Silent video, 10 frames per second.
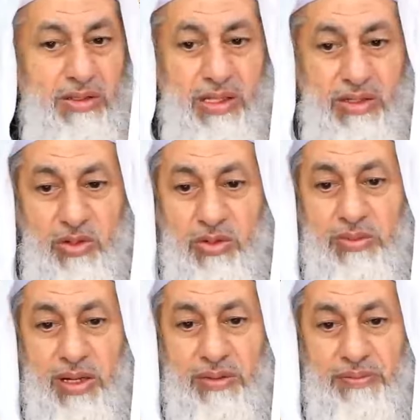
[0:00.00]
كل
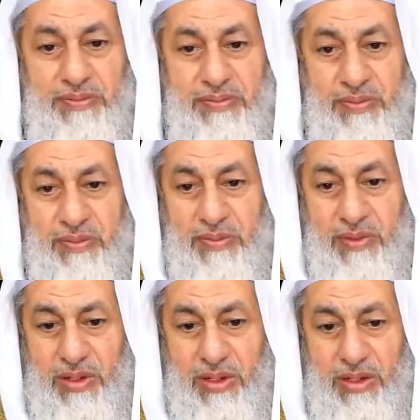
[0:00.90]
تكون علي اسم يعني
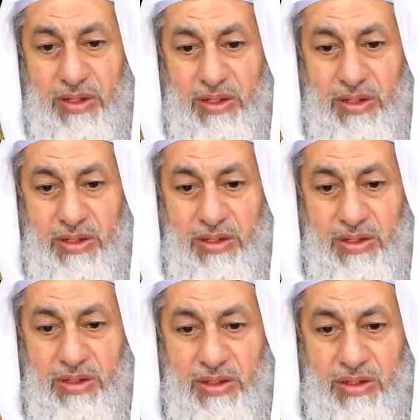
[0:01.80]
لو انا
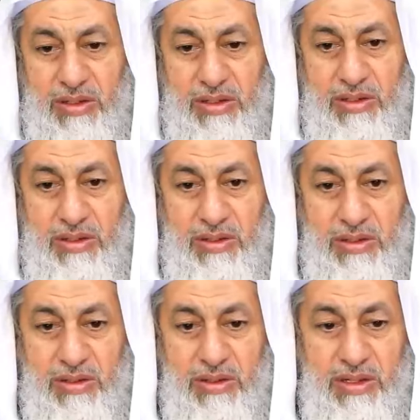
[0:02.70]
مثلا اخفى جنبي او
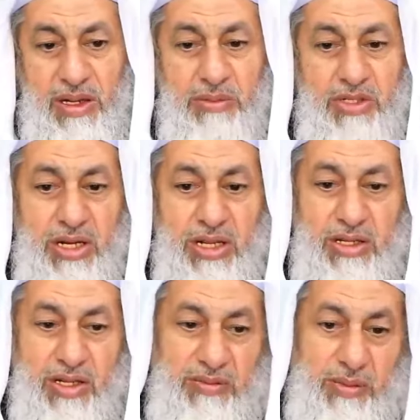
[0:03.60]
كده لا مش
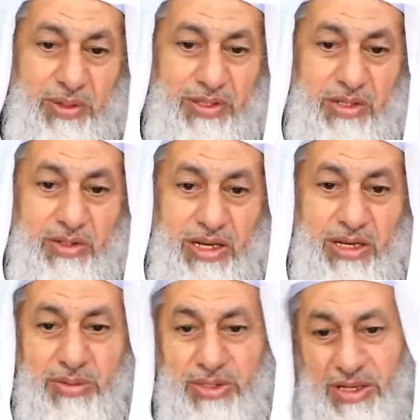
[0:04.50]
عليك اسم بس
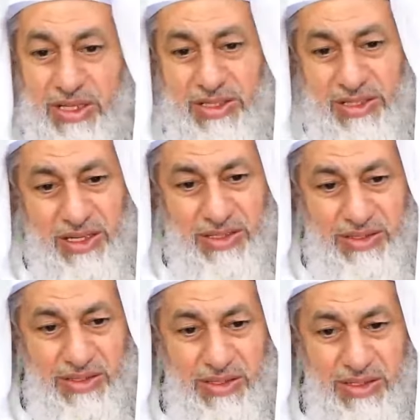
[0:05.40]
تخلي بصلاه
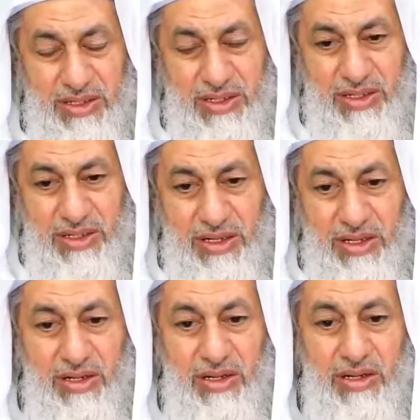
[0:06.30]
الناس
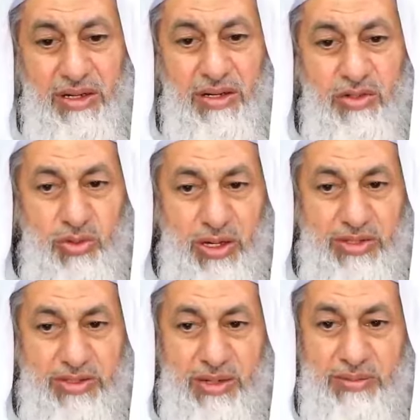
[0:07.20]
الافضل يعني الرسول عليه
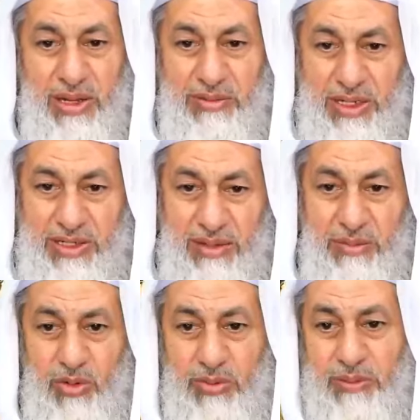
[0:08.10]
الصلاه والسلام آه، كان
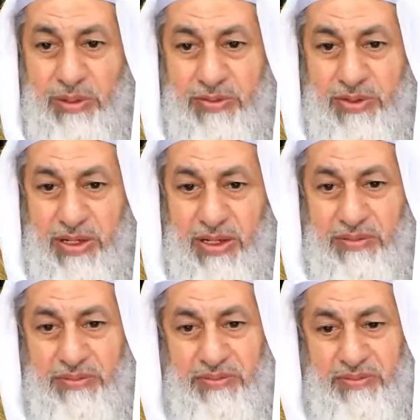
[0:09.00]
يحمل الامم بالصلاه
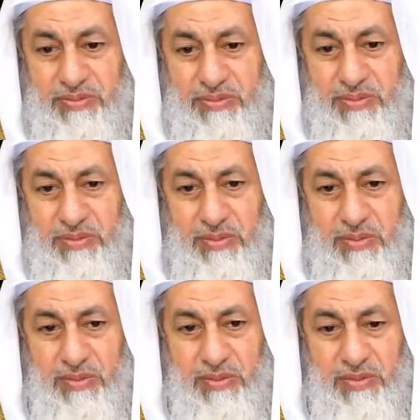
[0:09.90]
حضرتك بالنسبه
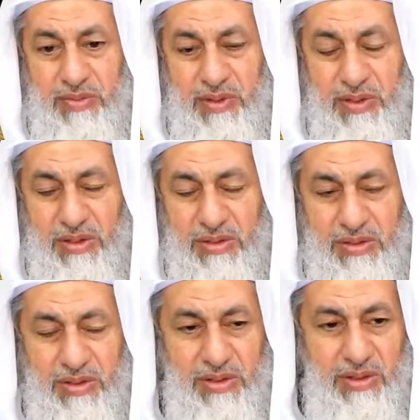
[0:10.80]
للاطفال
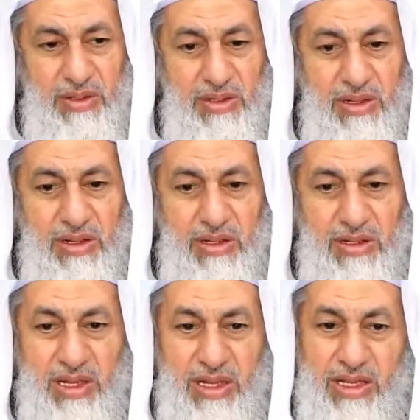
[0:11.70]
في في
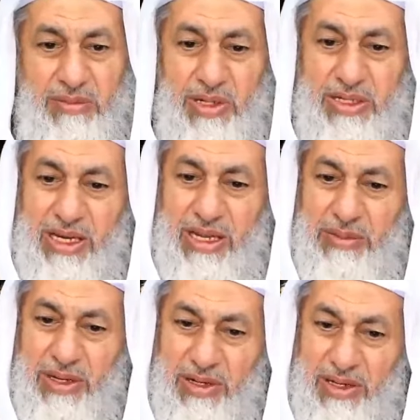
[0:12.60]
المسجد يا اخي اكمل
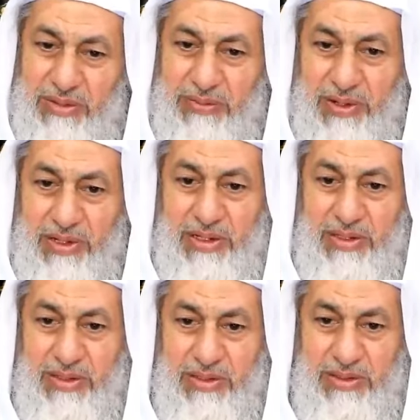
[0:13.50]
كلامي آه. الله يغفر لك
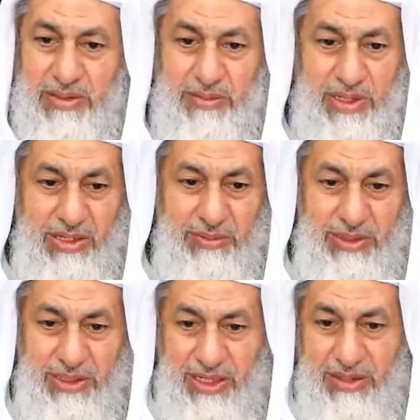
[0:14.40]
سيبني اكمل
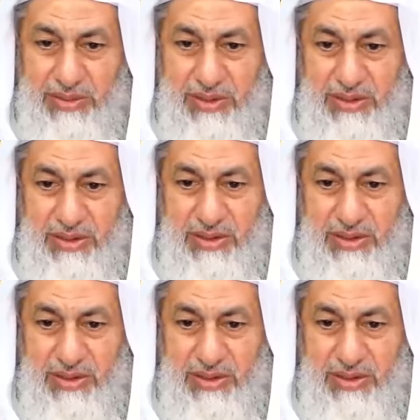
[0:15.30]
إيه؟ كلامي